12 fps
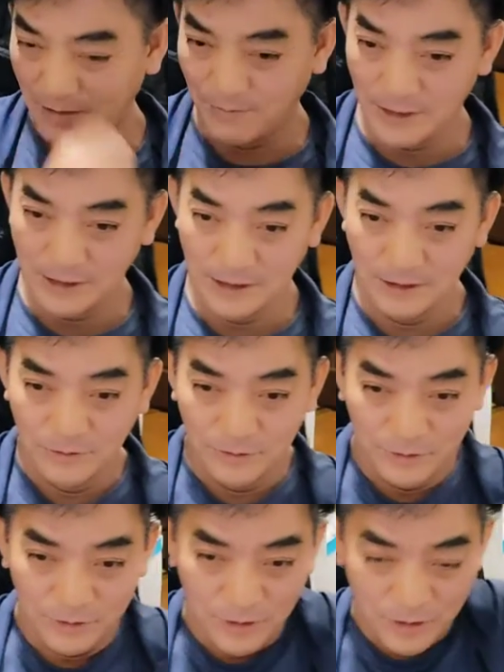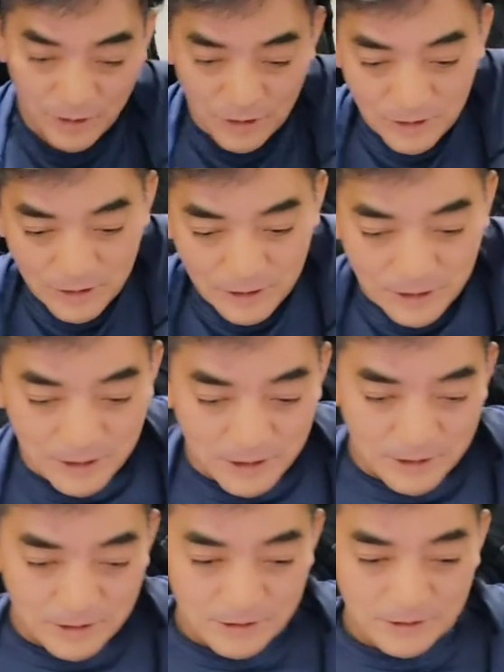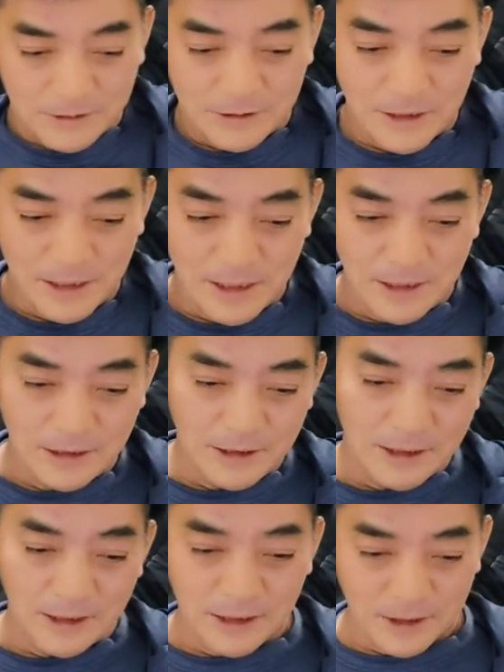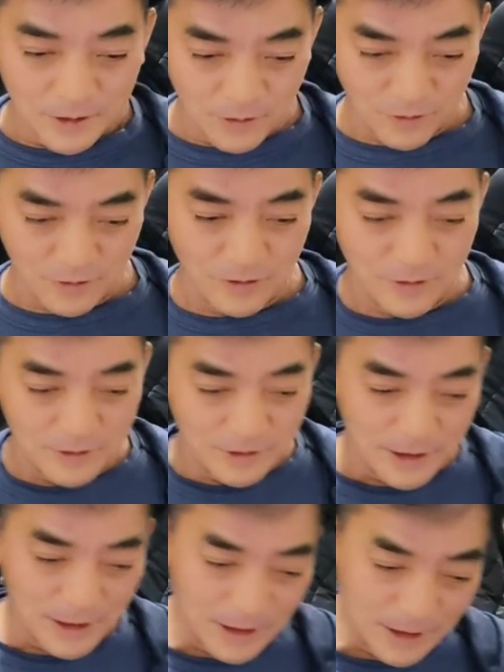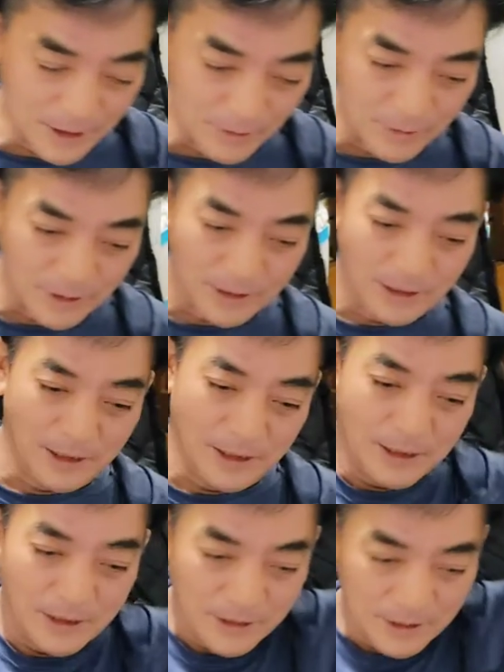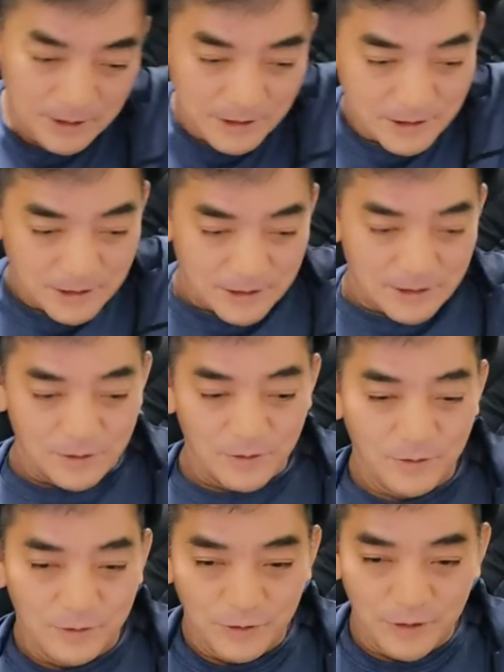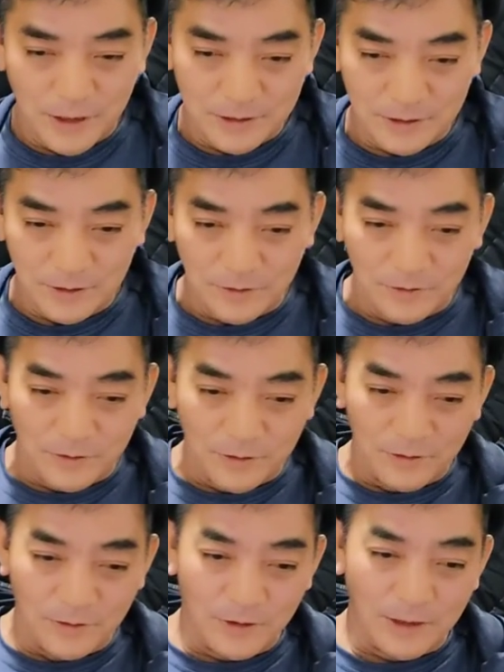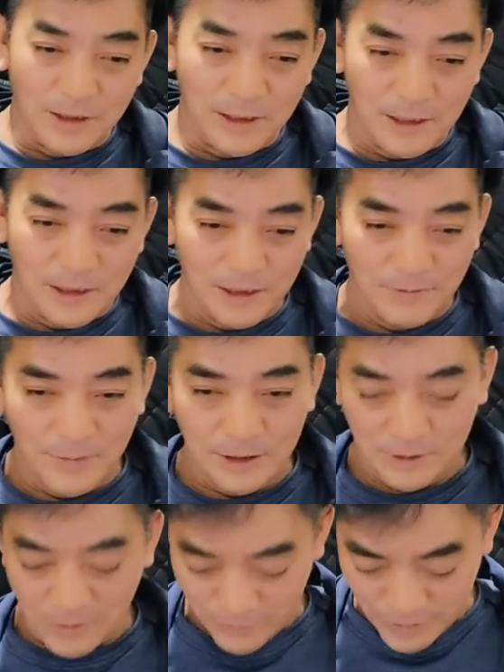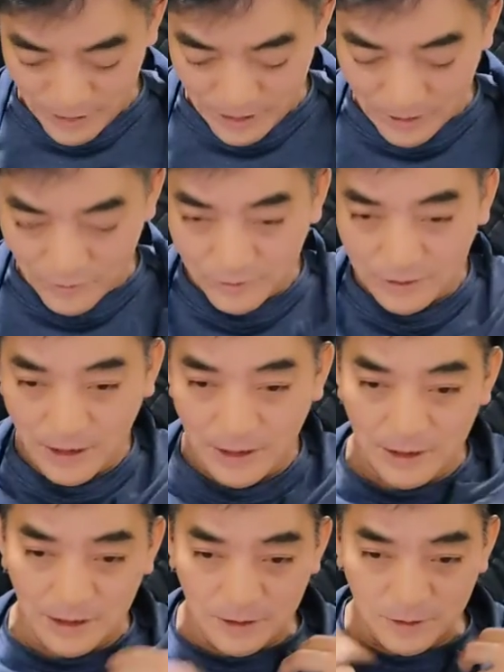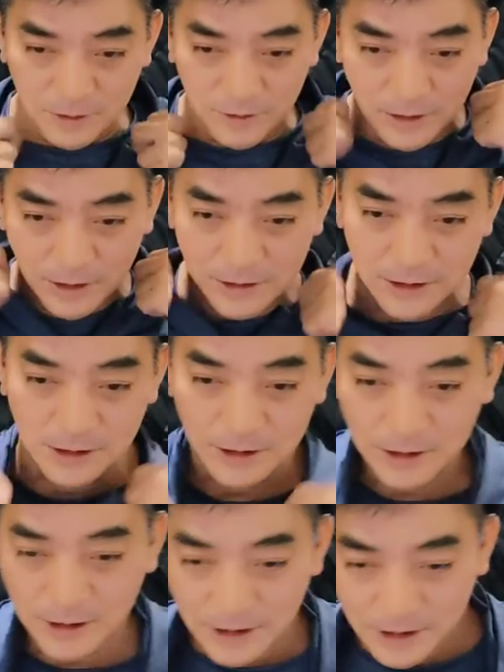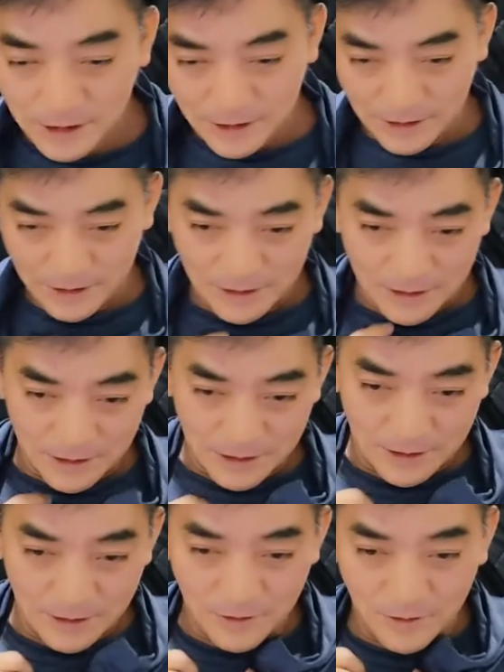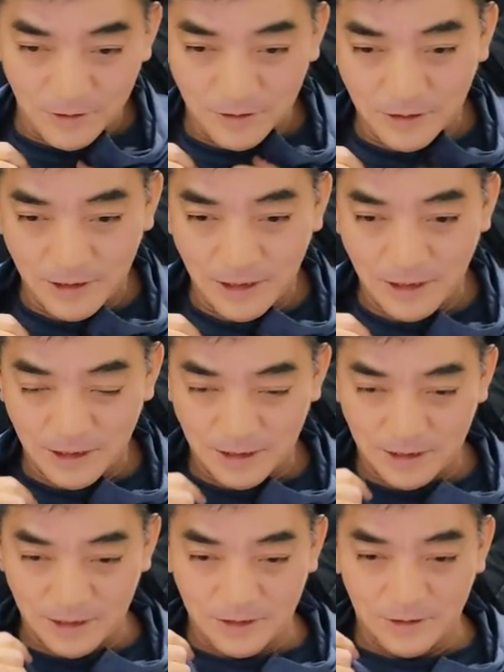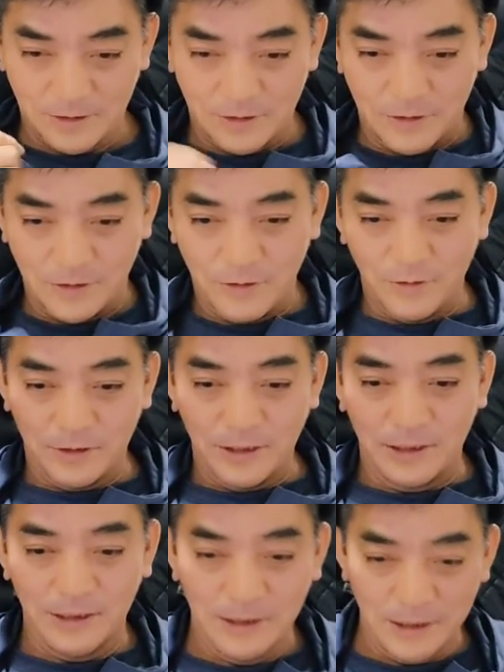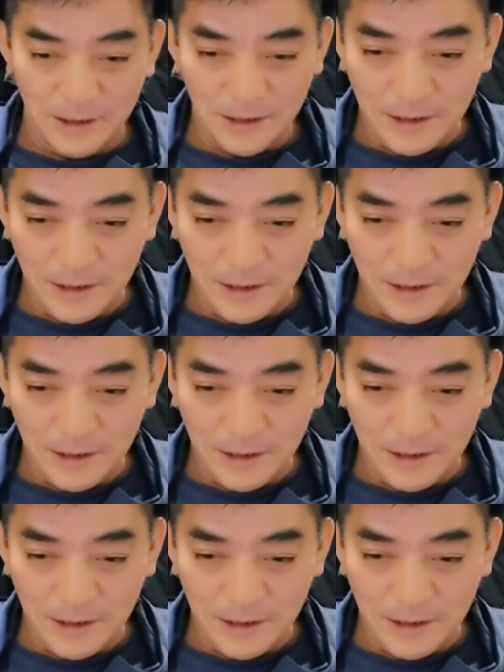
あまり言うと、ね、変に、こう、なんていうのかな、同調圧力というのかな、マスコミに毒されている人たちのね、あの、標的に